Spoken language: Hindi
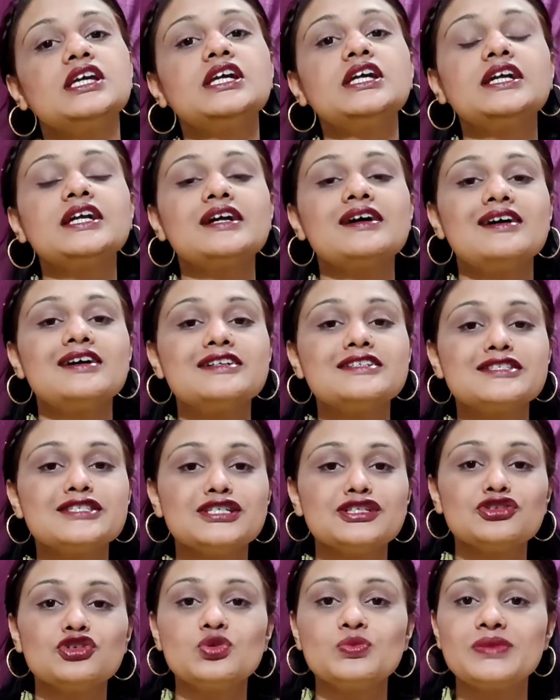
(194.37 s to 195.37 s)
हैं
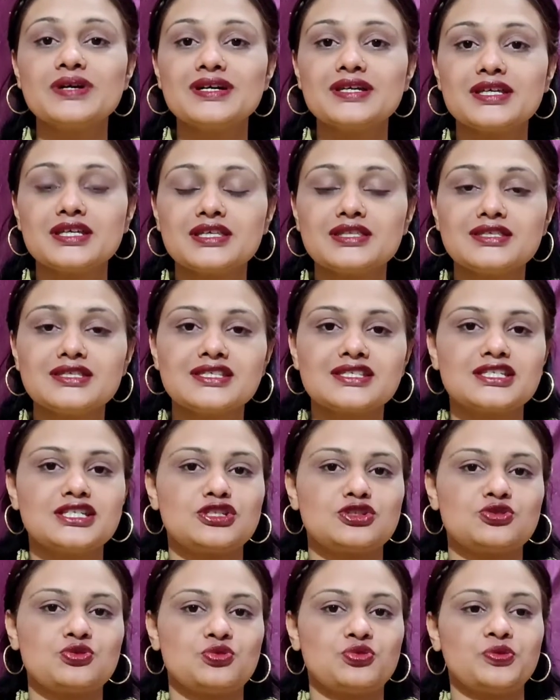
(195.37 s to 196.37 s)
कार्सिनोमा
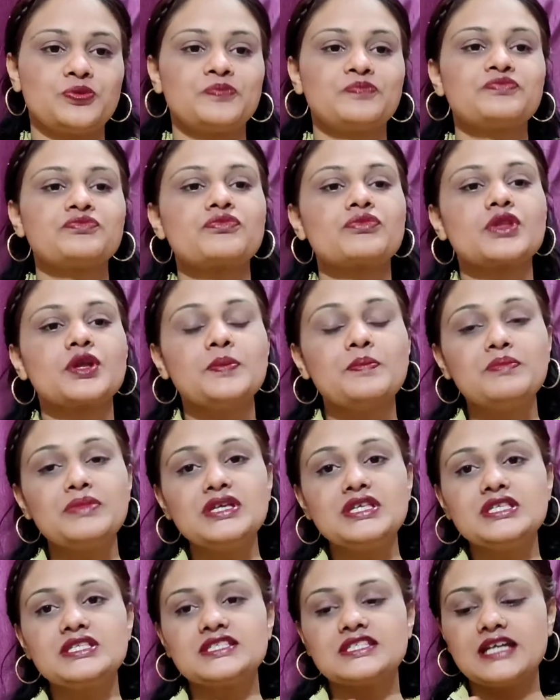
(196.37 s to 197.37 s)
इनसीटू
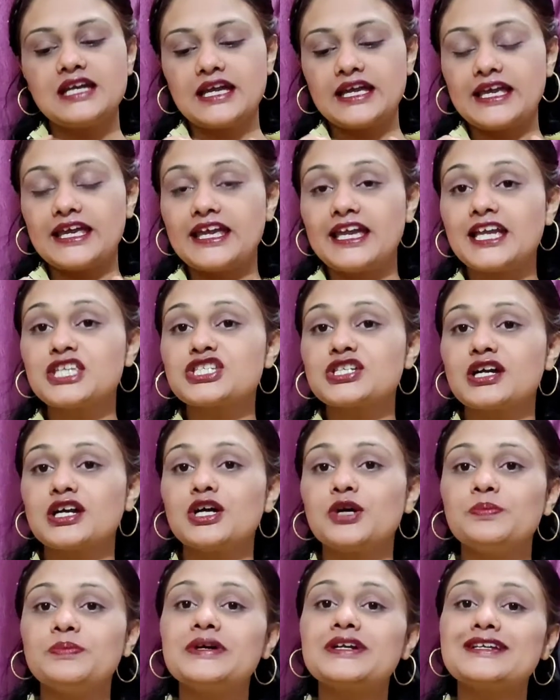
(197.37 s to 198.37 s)
मीन्स ये एक
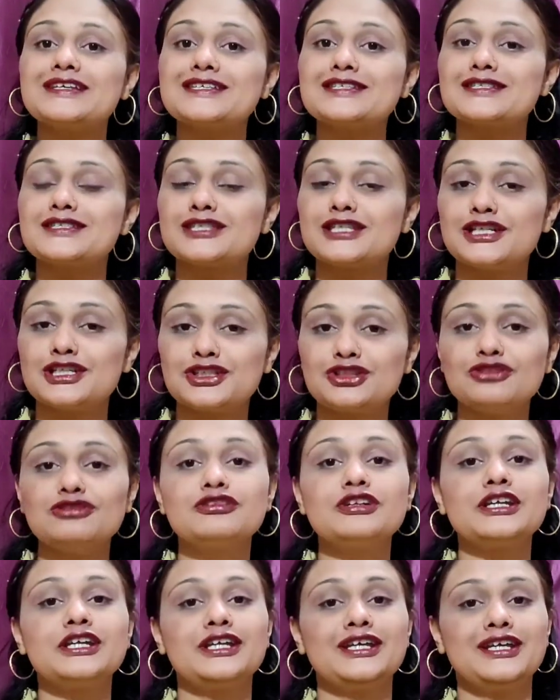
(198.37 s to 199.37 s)
जगह पर स्थिर
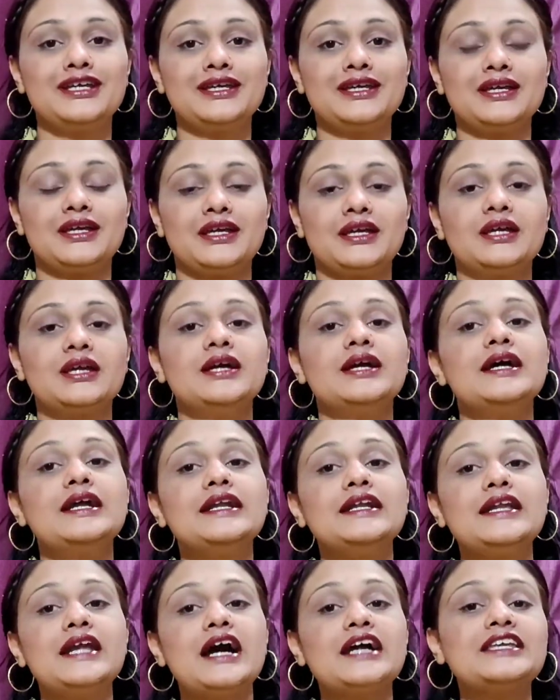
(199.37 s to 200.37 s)
तो रहेंगे
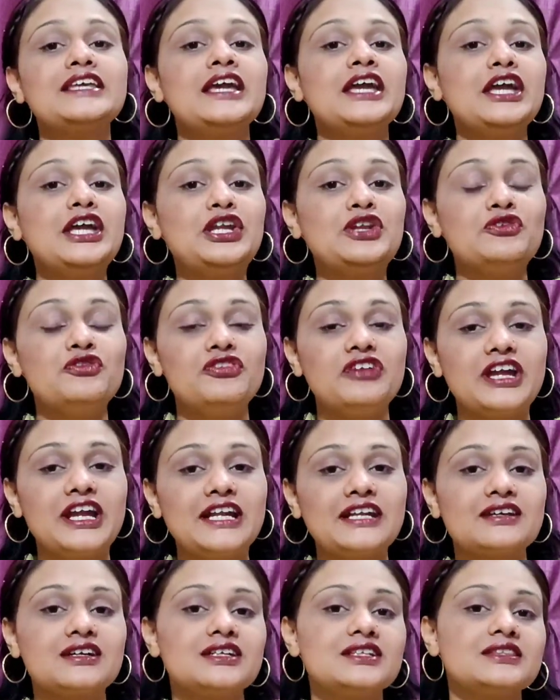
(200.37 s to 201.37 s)
ना ये
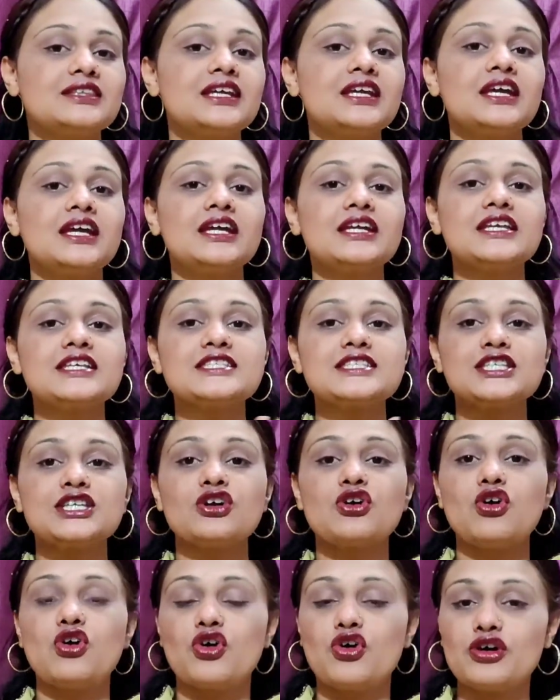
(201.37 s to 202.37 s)
इन्वेट करते हैं
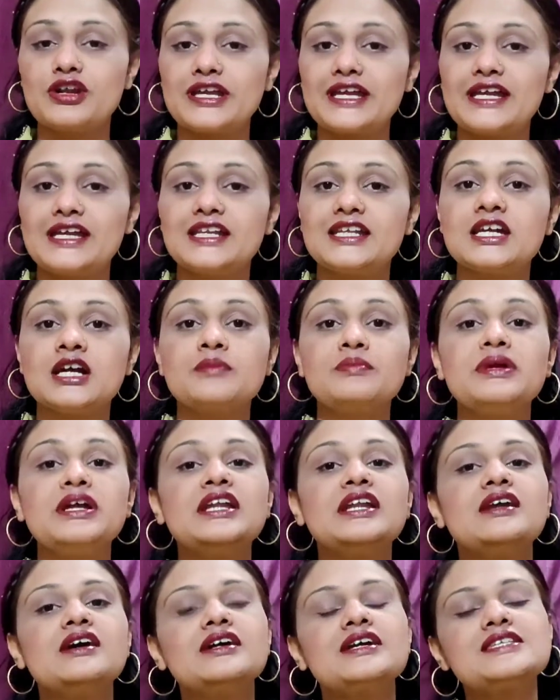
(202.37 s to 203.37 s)
किसी और एरिया
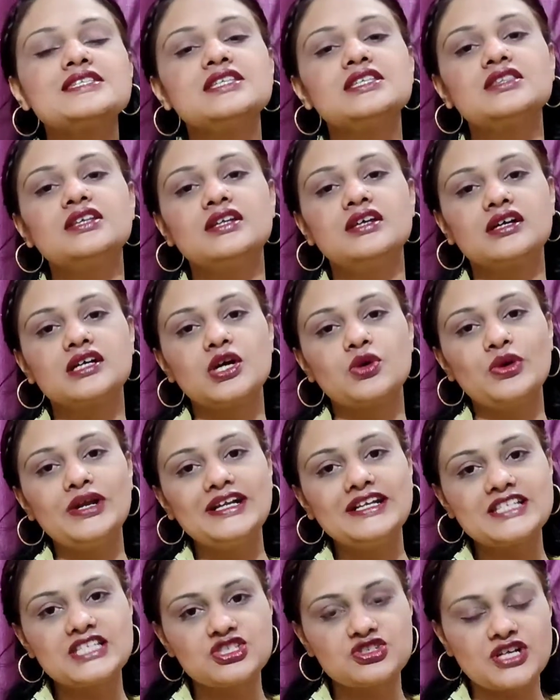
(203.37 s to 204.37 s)
में ना किसी तरह का
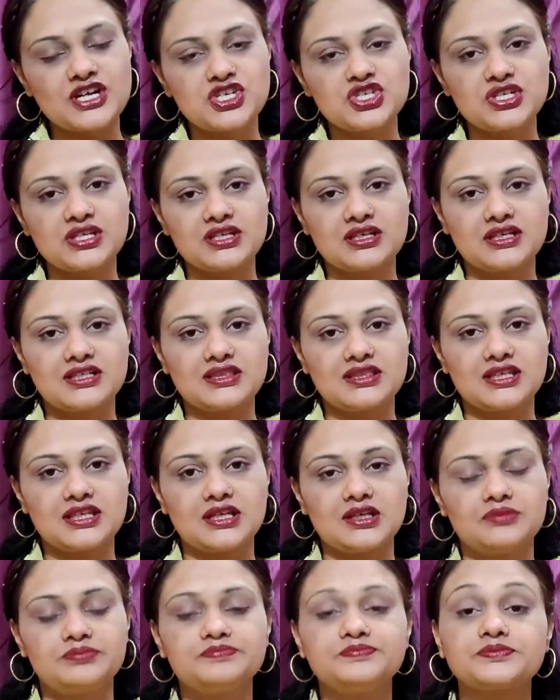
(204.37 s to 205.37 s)
कोई डिस्ट्रक्शन करते
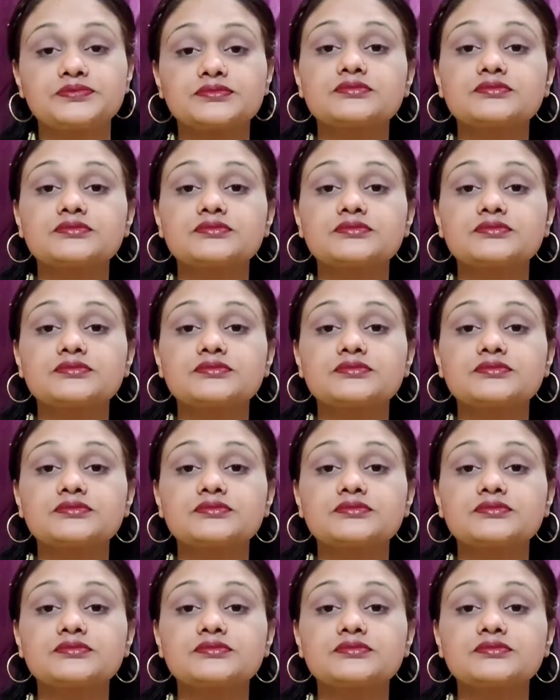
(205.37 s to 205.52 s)
हैं